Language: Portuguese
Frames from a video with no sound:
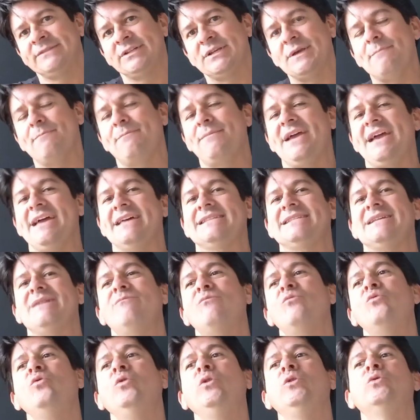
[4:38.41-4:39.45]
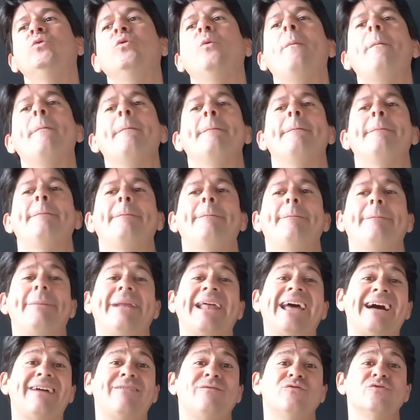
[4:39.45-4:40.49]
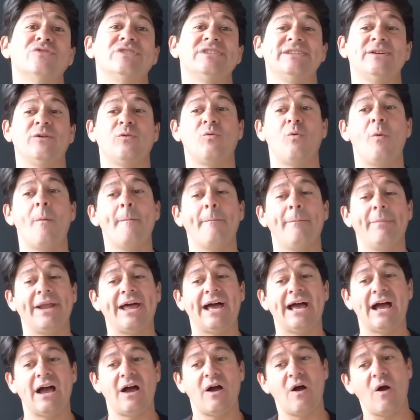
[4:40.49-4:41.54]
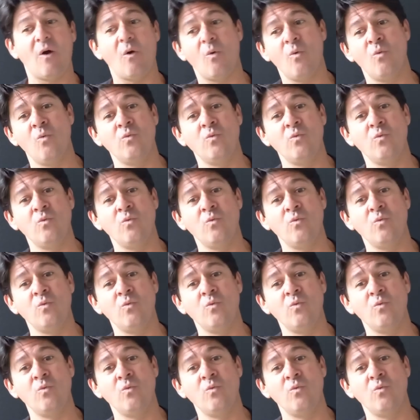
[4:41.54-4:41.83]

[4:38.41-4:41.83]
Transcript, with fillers: que pesa muito para você comprar